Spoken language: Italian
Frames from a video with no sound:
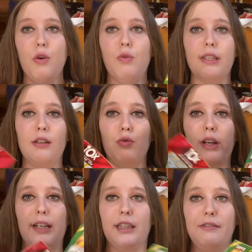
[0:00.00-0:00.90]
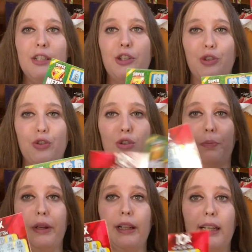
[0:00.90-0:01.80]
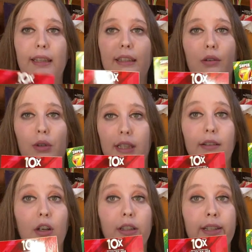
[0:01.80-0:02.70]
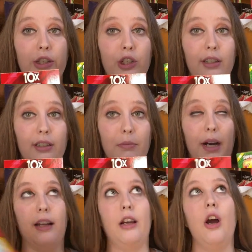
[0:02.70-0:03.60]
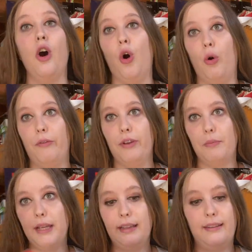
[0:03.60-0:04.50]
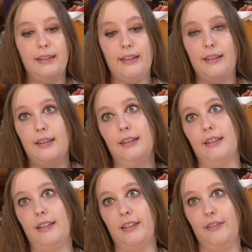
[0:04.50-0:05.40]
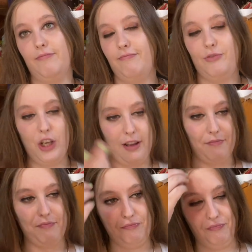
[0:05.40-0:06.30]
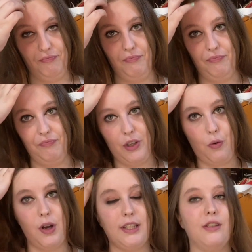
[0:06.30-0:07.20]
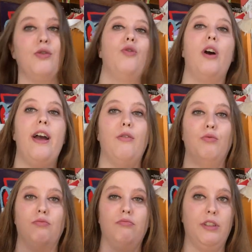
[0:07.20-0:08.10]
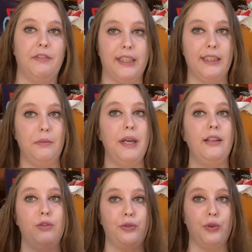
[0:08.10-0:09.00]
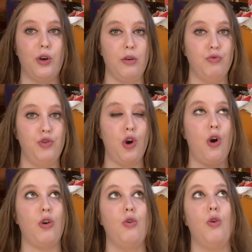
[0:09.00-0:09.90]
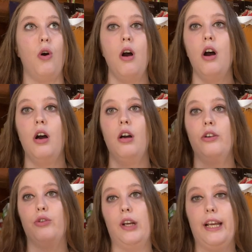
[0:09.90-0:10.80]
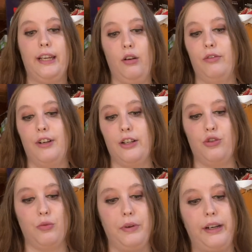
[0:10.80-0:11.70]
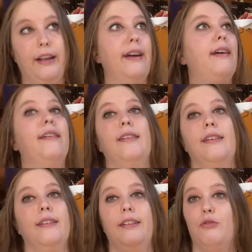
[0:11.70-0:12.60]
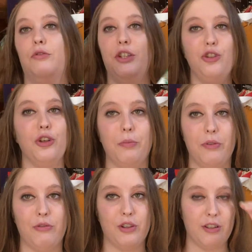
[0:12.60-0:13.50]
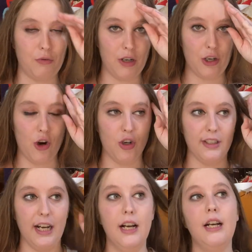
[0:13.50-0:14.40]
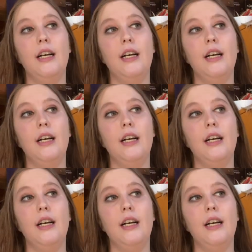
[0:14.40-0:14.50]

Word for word: questi due gratti vinci sono perdenti questa volta ci è andata male. Ovviamente eh, cioè mh, mm, questo è un divertimento, è un gioco, non è che lo faccio perché eh, devo vincere per forza qualcosa,